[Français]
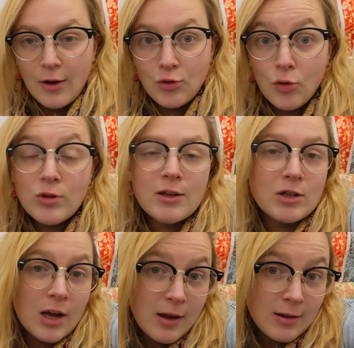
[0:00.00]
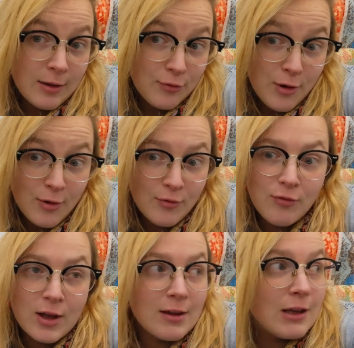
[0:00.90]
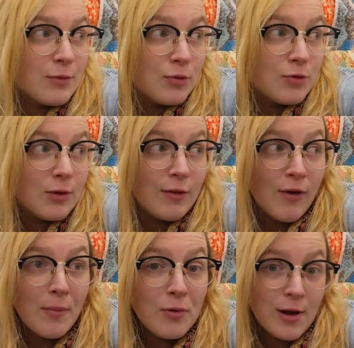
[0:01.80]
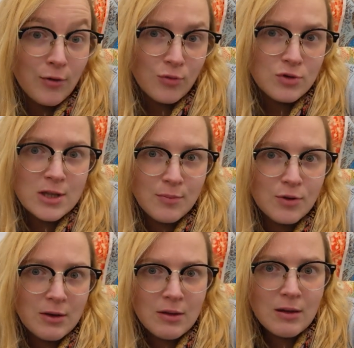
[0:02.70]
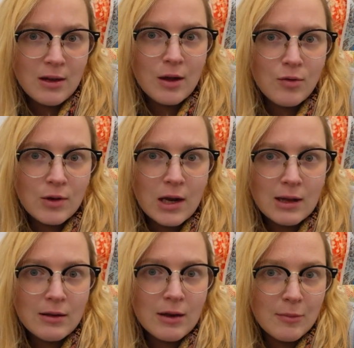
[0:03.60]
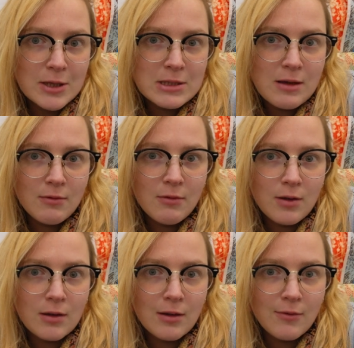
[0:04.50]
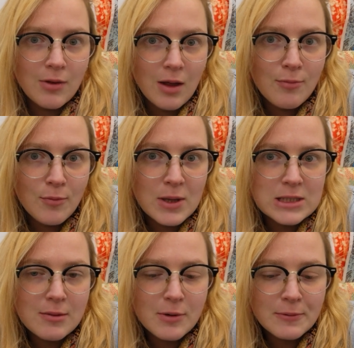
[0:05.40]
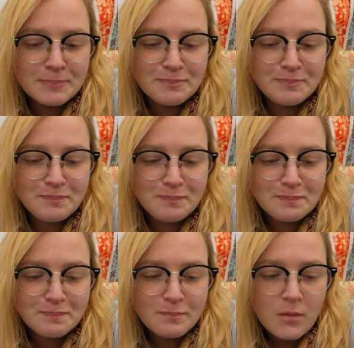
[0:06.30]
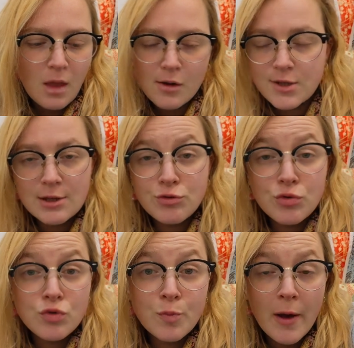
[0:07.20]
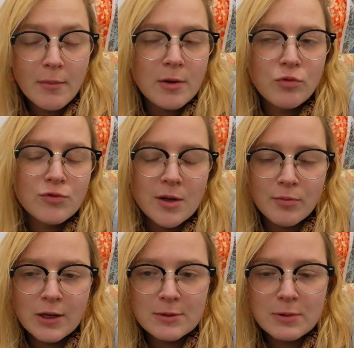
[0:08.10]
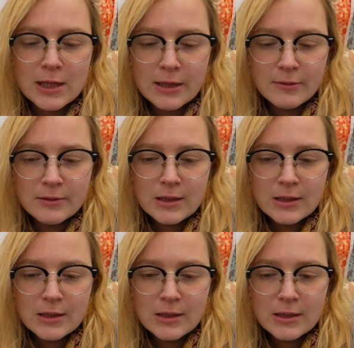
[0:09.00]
Donc déjà, des fois, quand vous voyez un exposant qui fait un peu la tronche, c'est peut-être qu'il a eu quelqu'un qui est passé avant qui était vraiment pas sympa. Ça excuse pas, mais bon, ça peut expliquer.